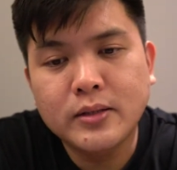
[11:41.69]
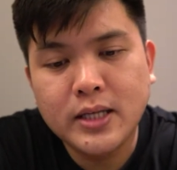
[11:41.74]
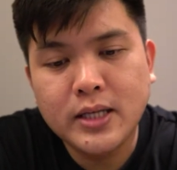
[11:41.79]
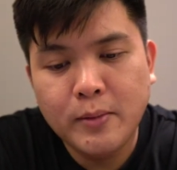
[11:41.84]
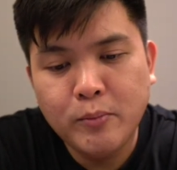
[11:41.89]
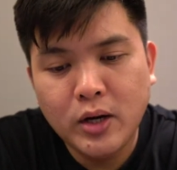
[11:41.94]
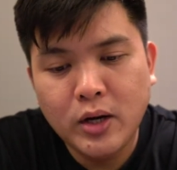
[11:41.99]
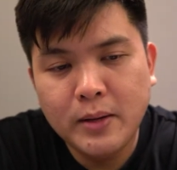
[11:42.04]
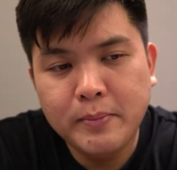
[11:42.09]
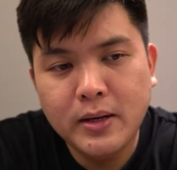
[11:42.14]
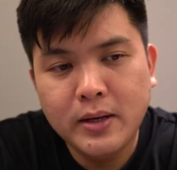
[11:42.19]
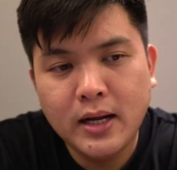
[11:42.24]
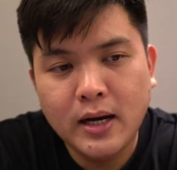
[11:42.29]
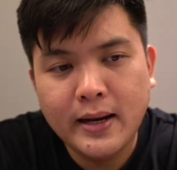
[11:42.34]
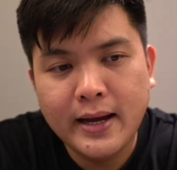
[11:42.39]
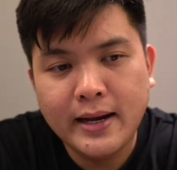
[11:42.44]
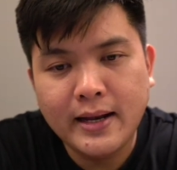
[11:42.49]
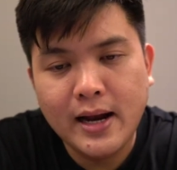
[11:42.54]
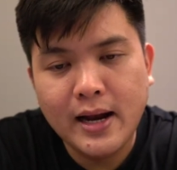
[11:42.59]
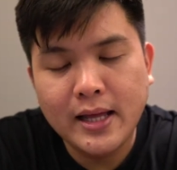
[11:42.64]
saya boleh
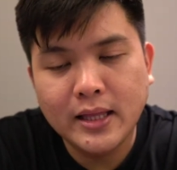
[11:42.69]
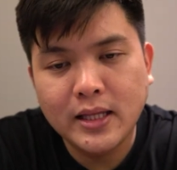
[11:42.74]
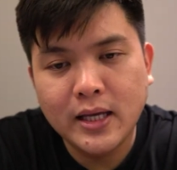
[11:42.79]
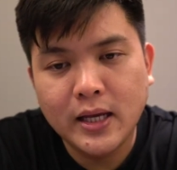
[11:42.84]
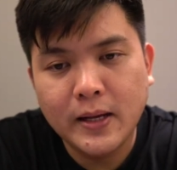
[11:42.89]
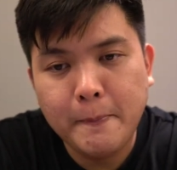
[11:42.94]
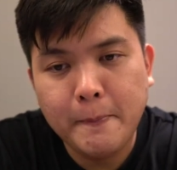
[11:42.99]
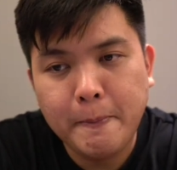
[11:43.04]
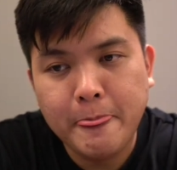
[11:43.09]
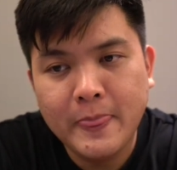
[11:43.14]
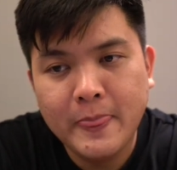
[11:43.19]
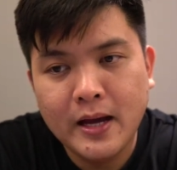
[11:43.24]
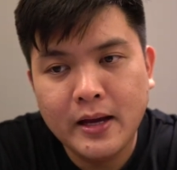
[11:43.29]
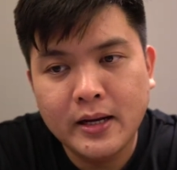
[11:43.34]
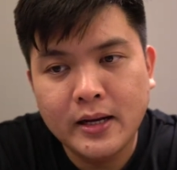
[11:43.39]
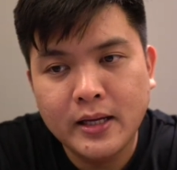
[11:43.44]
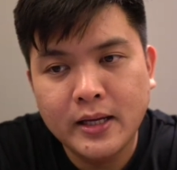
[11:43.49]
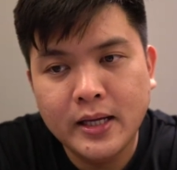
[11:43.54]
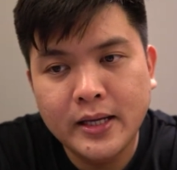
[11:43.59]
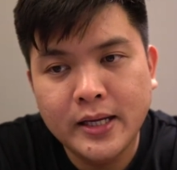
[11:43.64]
bilang analitik
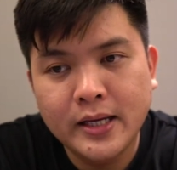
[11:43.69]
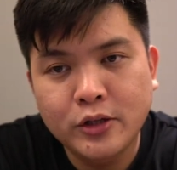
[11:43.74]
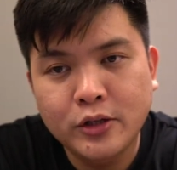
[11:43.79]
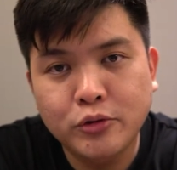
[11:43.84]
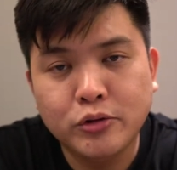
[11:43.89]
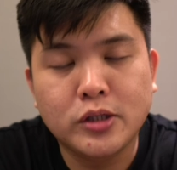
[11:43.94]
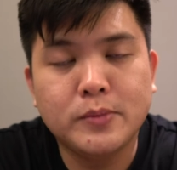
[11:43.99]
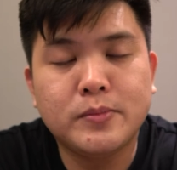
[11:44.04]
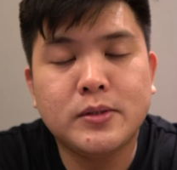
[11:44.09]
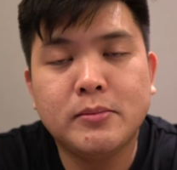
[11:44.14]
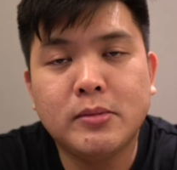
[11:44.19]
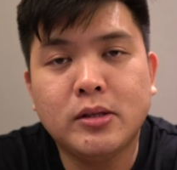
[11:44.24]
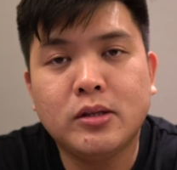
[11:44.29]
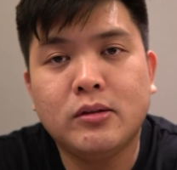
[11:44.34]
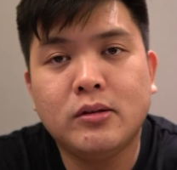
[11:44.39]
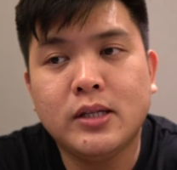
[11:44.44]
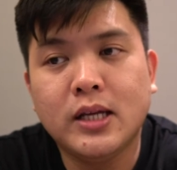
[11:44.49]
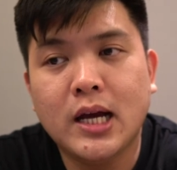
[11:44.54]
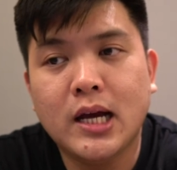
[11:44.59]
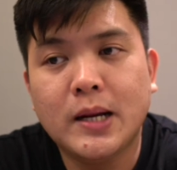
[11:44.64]
dari YouTube
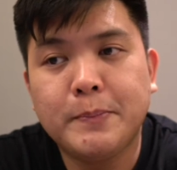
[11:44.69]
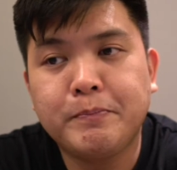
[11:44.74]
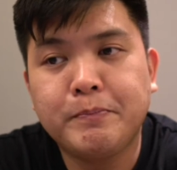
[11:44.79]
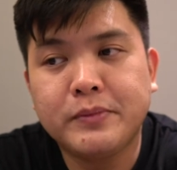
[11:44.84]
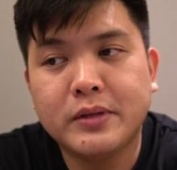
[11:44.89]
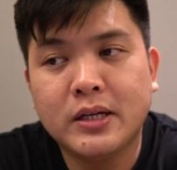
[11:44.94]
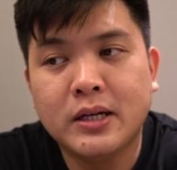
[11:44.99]
sebetulnya